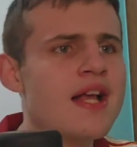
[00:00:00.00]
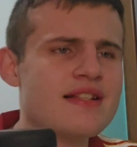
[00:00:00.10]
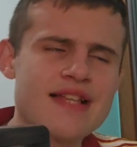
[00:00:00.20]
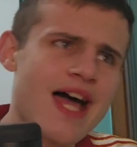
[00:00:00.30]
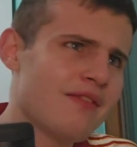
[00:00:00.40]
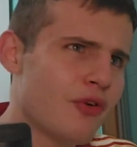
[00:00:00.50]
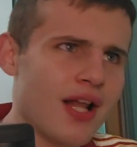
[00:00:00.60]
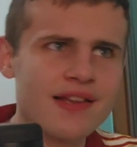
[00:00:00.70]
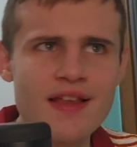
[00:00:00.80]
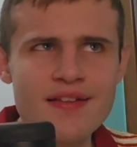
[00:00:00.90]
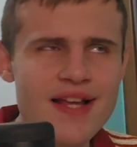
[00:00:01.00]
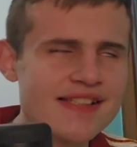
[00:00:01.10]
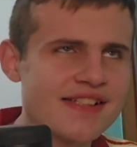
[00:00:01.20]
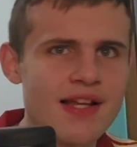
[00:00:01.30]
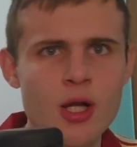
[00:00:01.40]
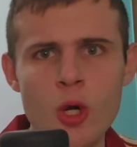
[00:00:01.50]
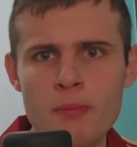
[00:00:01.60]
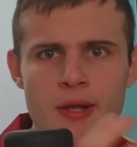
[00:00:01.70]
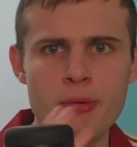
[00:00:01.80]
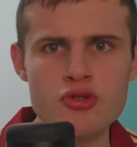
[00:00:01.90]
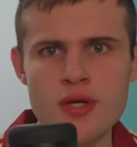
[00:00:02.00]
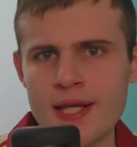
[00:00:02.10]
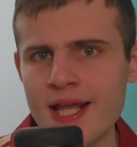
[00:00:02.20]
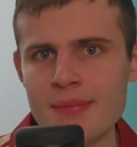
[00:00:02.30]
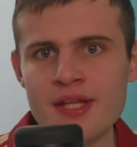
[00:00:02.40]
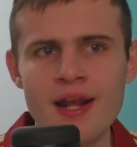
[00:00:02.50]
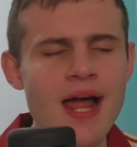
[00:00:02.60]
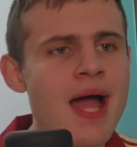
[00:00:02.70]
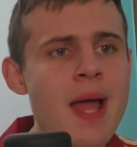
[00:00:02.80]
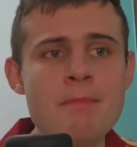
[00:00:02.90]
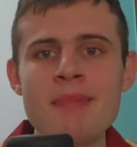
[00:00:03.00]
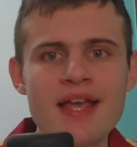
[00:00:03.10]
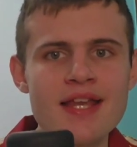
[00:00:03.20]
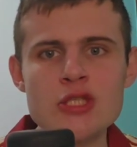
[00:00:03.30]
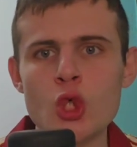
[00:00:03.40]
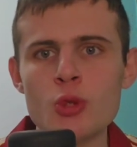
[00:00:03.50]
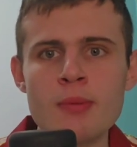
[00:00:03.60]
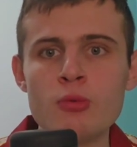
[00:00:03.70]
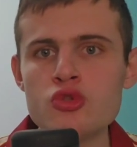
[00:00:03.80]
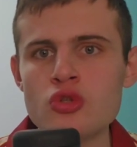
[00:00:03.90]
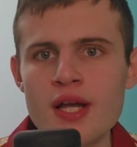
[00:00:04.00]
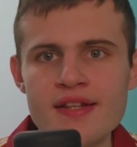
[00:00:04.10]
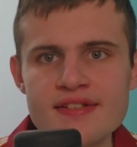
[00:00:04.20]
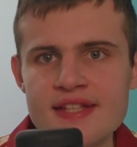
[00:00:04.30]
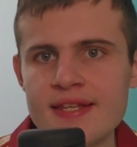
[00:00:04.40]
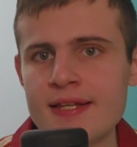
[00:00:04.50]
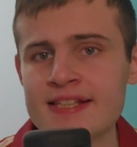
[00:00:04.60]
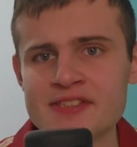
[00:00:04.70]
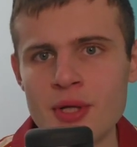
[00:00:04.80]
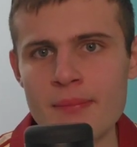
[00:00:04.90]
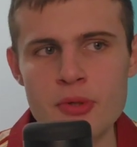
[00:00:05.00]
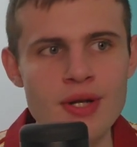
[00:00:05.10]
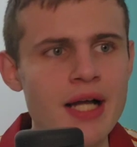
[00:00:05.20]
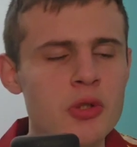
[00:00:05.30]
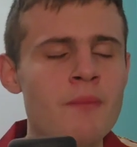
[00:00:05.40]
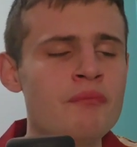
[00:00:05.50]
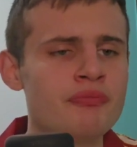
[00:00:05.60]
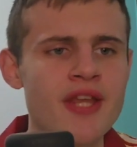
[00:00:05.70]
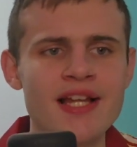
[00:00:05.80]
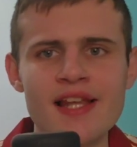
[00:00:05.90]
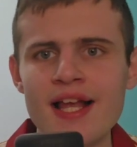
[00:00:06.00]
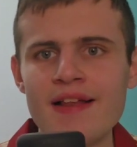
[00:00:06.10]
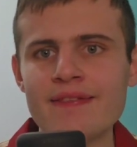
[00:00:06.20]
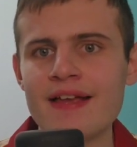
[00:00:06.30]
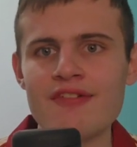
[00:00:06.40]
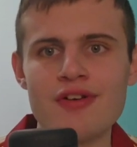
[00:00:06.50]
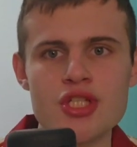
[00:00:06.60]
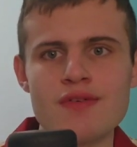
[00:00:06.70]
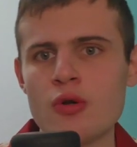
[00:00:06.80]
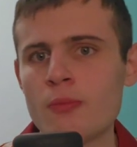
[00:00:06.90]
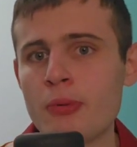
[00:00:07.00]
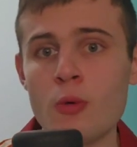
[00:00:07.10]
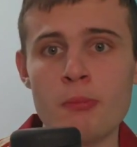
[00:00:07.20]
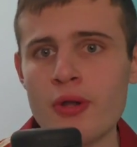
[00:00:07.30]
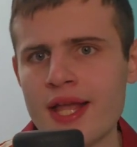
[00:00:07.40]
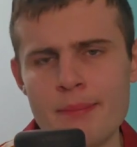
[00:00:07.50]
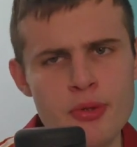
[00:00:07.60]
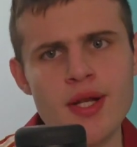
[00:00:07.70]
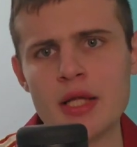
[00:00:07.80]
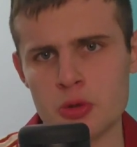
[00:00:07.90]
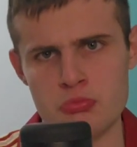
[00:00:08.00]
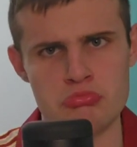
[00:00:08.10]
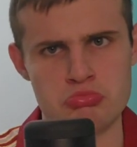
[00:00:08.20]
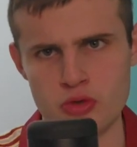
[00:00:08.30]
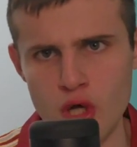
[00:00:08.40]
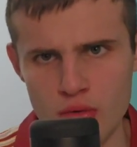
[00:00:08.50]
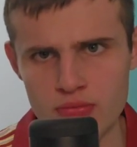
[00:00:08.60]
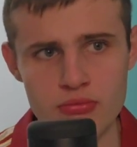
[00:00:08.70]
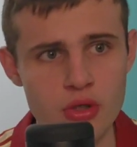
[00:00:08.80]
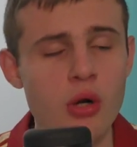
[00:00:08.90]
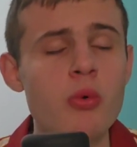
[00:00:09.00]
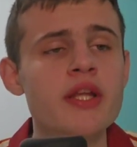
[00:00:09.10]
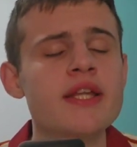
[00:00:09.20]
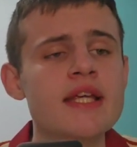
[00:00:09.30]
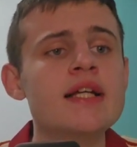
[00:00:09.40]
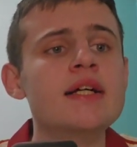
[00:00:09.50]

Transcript: salvo l'alternanza nelle coppe che posso anche capirla, ma che ne so, come Musso Carnesecchi inizio campionato, nell'Atalanta che facevano un po' un po' in campionato, no, no, quindi...